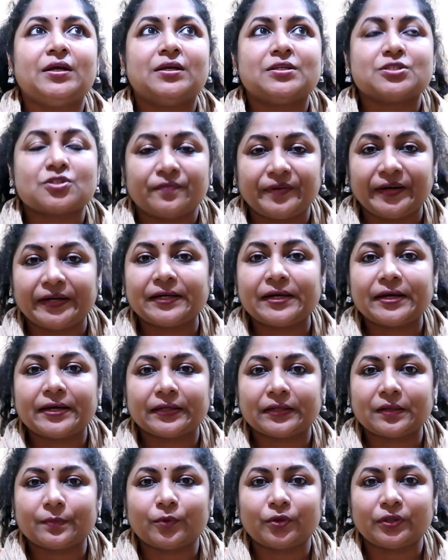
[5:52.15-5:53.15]
ஸோ வீட்டில்
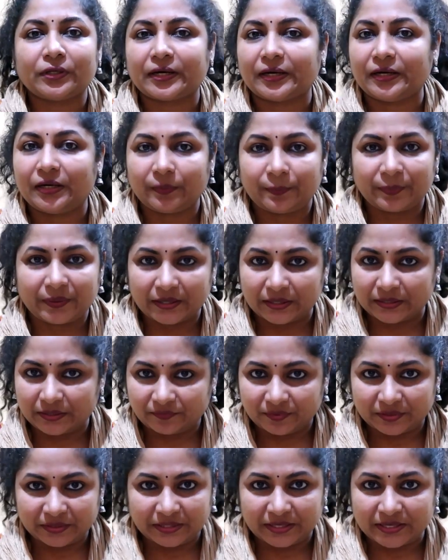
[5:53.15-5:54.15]
இருக்கும்போது கண்டிப்பாக அது
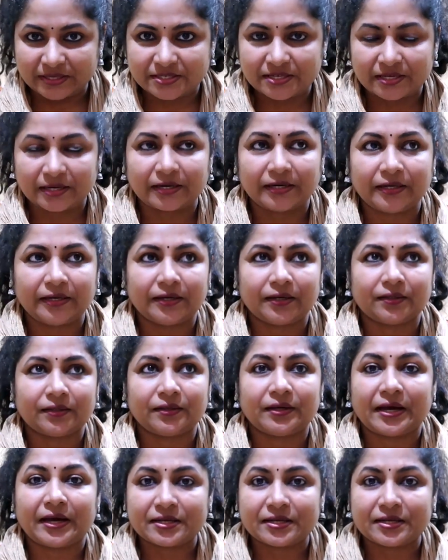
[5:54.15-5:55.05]
வந்து ஈஸி கிடையாது